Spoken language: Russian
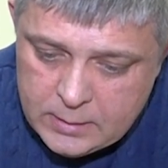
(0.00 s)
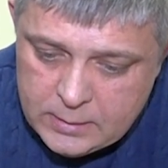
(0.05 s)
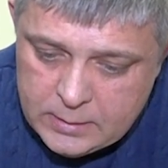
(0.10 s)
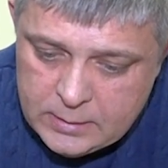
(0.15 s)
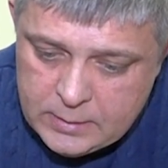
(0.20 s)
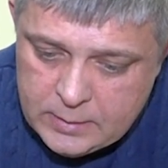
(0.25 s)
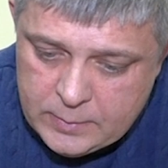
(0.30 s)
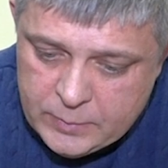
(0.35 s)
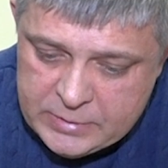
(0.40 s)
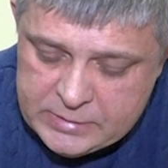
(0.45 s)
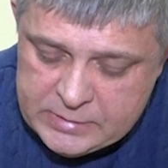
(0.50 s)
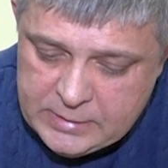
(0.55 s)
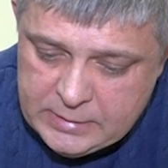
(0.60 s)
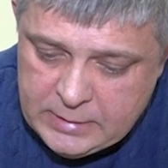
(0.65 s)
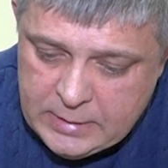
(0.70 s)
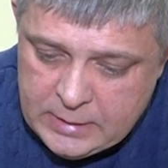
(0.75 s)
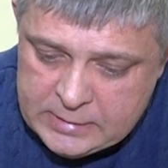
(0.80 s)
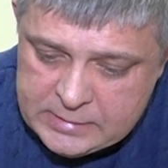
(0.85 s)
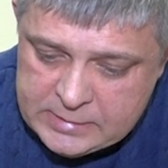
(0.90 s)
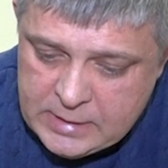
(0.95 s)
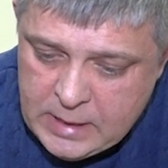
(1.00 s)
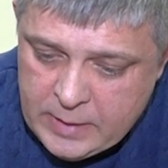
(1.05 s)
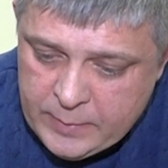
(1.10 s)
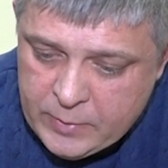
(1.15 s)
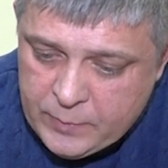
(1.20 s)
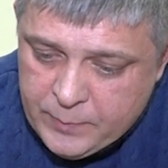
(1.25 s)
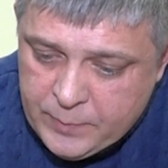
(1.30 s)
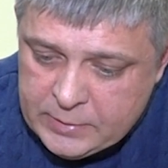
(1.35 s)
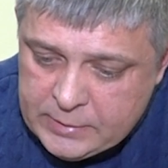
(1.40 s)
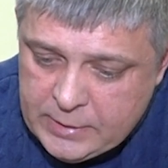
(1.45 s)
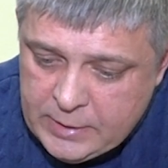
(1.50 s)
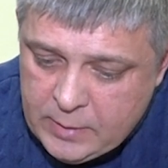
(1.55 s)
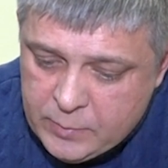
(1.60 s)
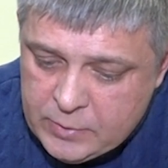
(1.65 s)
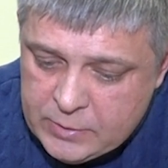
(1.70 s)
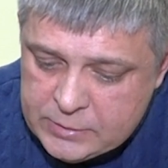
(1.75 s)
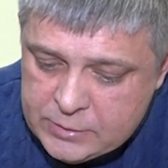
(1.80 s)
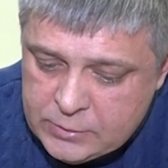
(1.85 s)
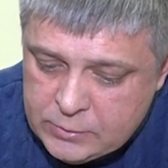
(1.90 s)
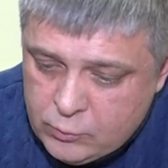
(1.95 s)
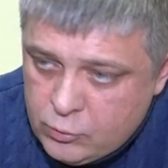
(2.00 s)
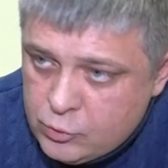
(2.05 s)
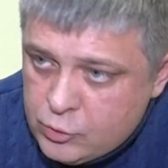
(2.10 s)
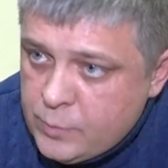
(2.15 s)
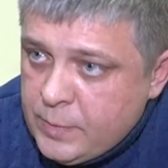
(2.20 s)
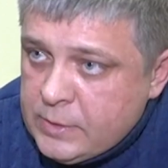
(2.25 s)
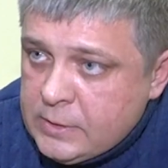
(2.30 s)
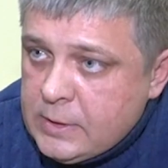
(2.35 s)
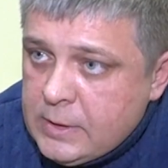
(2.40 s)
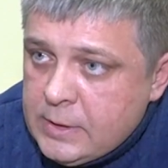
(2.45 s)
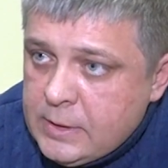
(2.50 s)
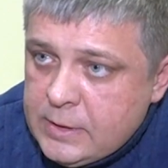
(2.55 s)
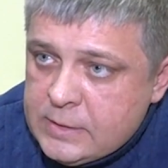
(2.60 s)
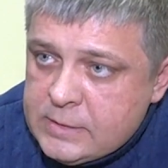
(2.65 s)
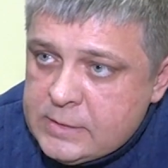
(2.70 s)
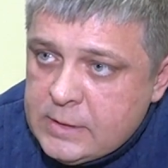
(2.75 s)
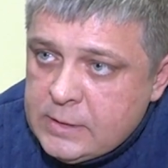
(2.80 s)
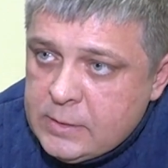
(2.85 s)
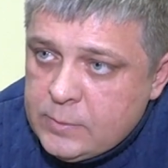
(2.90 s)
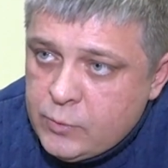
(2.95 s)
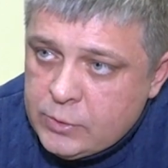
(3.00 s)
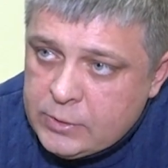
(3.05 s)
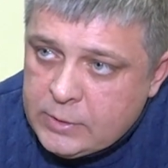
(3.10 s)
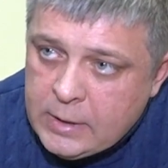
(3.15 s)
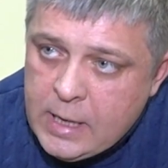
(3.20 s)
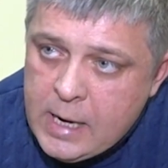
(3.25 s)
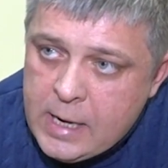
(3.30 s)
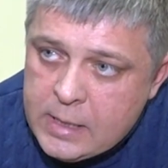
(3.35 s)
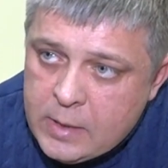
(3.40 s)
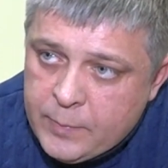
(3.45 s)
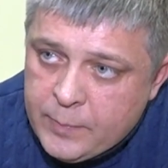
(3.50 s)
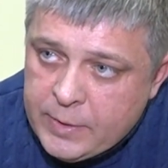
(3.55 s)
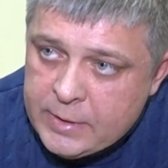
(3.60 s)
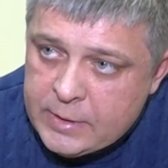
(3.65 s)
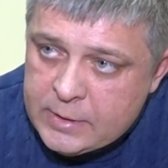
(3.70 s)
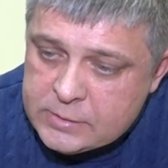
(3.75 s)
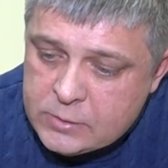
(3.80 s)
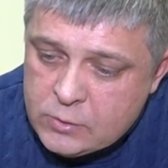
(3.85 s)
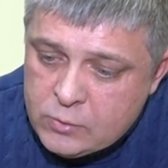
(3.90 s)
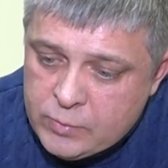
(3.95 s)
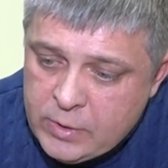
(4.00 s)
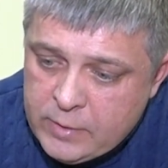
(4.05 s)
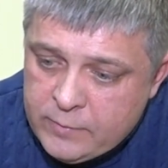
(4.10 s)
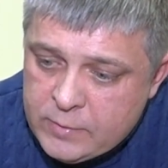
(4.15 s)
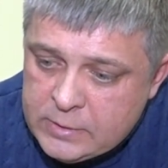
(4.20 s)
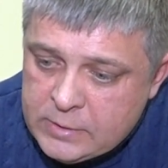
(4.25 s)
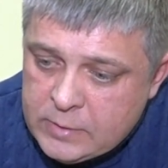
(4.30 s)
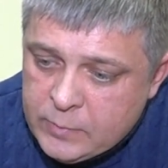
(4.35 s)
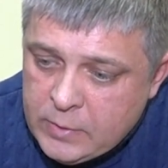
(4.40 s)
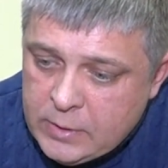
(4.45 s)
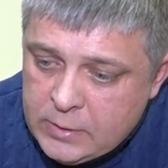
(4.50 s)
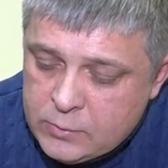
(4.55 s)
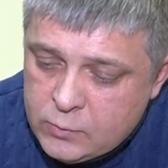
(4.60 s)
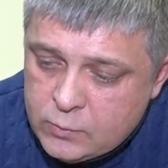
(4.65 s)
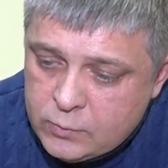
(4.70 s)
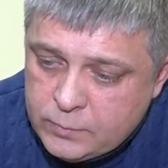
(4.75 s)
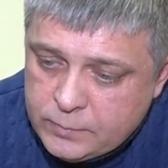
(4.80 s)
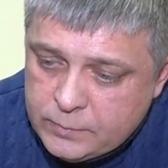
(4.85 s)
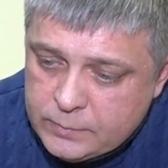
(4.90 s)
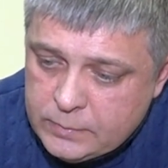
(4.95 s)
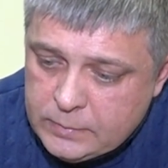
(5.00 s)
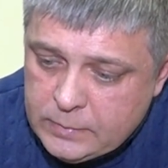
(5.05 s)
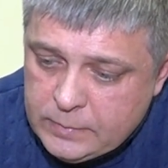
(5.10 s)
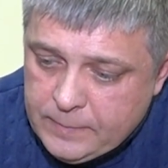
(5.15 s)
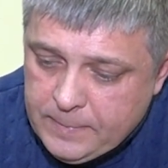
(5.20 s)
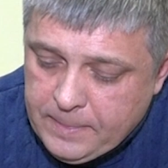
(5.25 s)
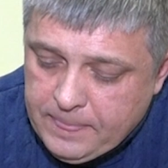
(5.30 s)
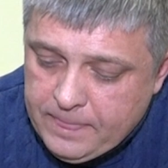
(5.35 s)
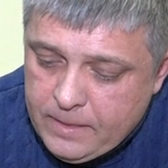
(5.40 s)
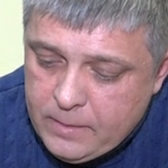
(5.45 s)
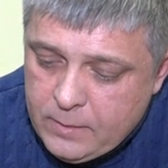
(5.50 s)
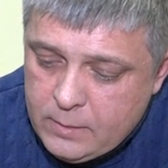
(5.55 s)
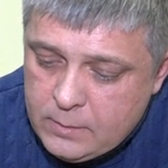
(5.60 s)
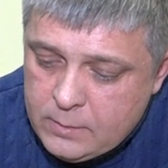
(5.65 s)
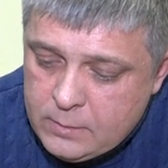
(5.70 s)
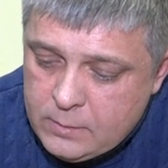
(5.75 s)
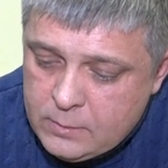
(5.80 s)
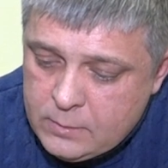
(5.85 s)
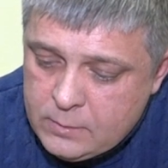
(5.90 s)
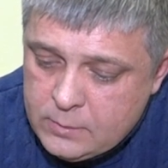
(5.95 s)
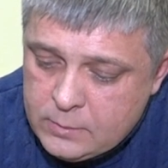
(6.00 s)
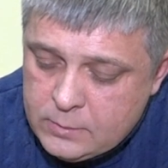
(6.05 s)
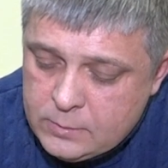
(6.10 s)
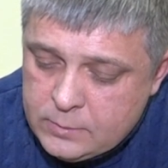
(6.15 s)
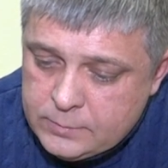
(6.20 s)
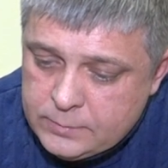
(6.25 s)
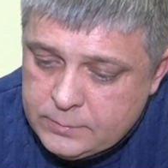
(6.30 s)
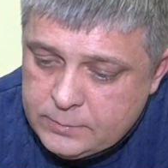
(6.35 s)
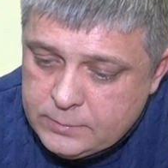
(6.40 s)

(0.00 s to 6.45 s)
Э, мы и так знаем их потребности, но уже по традиции, это будет крайняя поездка у меня в этом году, э,